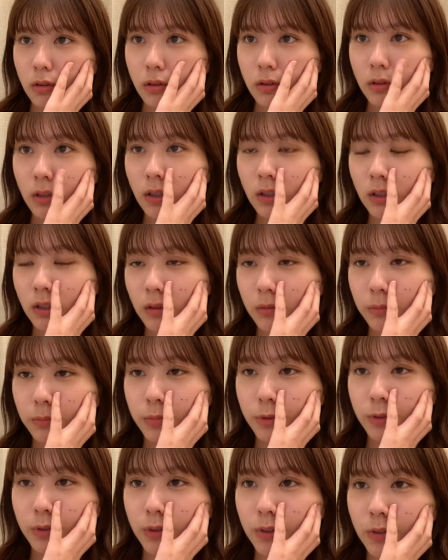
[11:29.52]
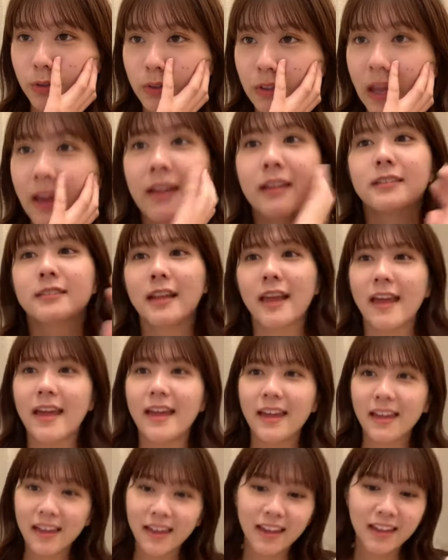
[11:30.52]
何 V4 って
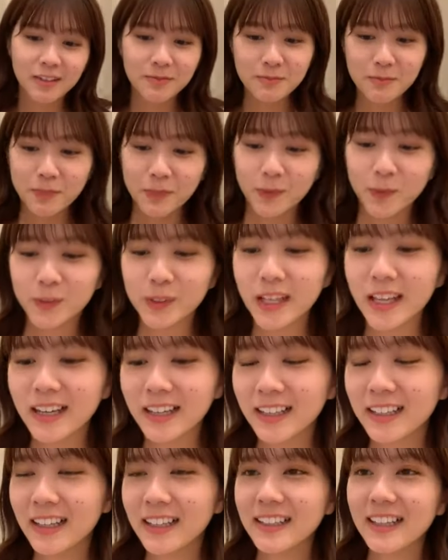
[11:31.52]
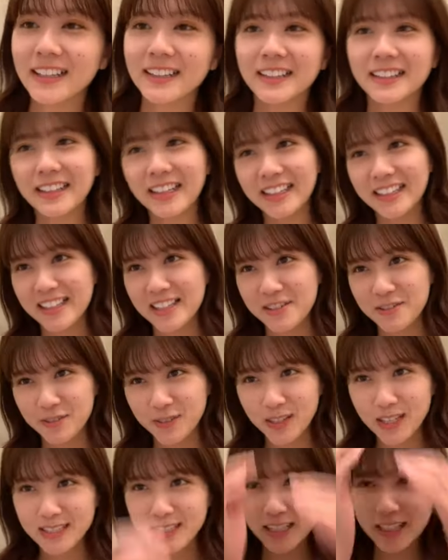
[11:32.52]
ねえ答え書かないでねって言っ
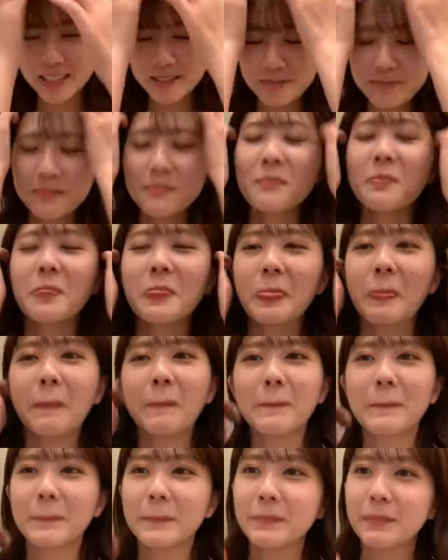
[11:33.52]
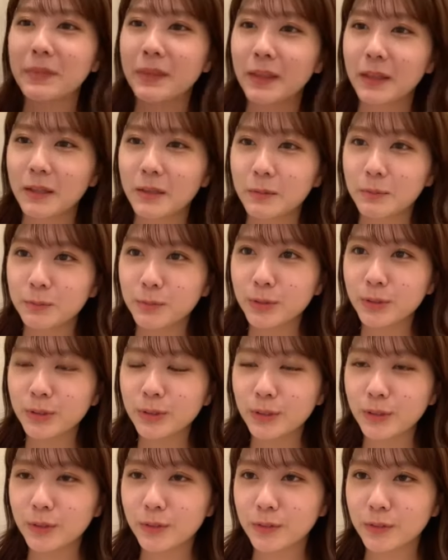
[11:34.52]
たじゃん
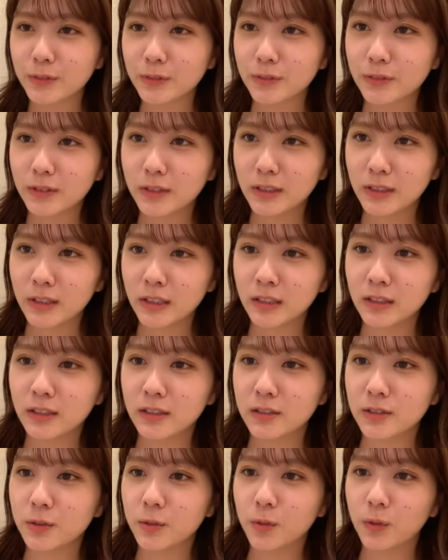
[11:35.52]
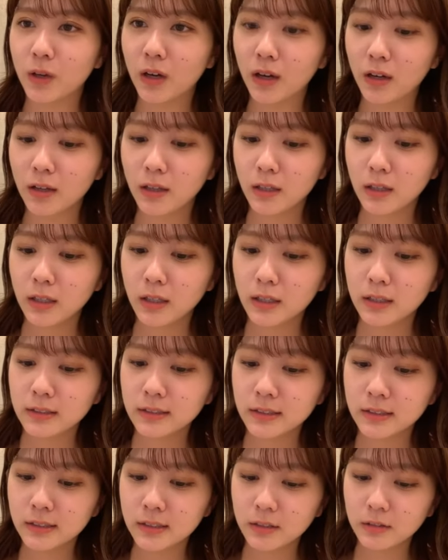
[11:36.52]
V4 って何でしょうか
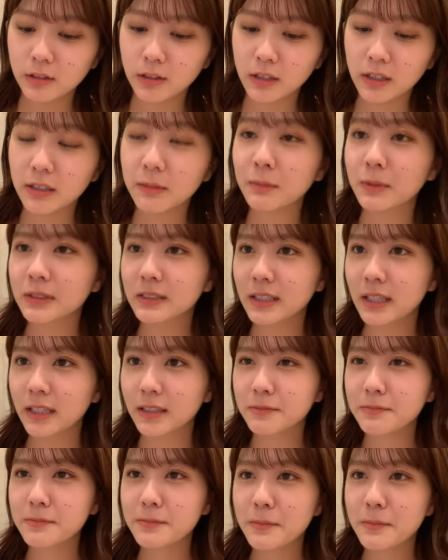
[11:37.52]
全然わかりません